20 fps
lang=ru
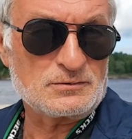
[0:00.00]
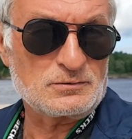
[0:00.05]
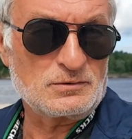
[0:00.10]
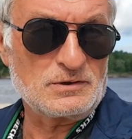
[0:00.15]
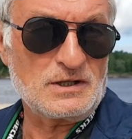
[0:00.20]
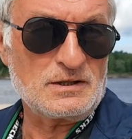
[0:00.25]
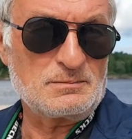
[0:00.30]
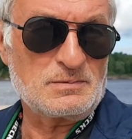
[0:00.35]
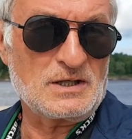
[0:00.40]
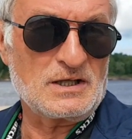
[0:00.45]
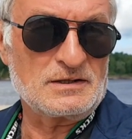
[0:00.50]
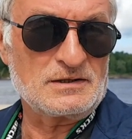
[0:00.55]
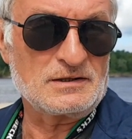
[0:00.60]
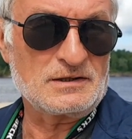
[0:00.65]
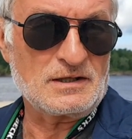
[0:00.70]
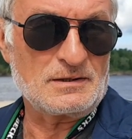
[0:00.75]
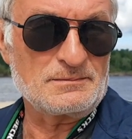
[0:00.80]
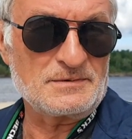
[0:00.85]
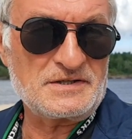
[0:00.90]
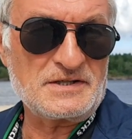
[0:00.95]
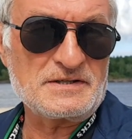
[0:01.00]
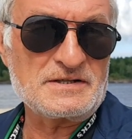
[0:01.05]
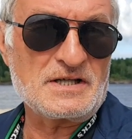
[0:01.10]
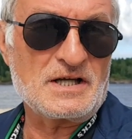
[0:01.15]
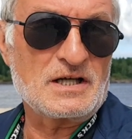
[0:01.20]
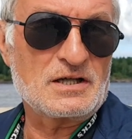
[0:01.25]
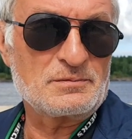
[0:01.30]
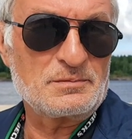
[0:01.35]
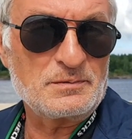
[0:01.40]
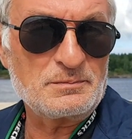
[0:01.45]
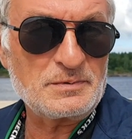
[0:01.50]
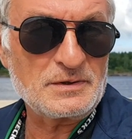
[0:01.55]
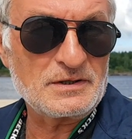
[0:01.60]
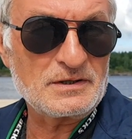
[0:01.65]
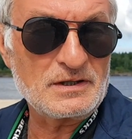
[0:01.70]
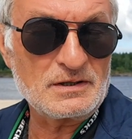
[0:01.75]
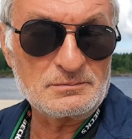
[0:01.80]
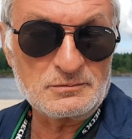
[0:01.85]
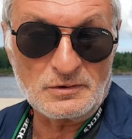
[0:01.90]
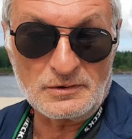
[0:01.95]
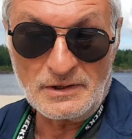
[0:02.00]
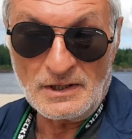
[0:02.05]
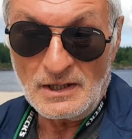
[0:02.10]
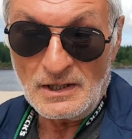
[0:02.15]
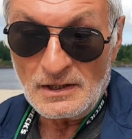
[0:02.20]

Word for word: туда-обратно, там, зигзагами передо мной.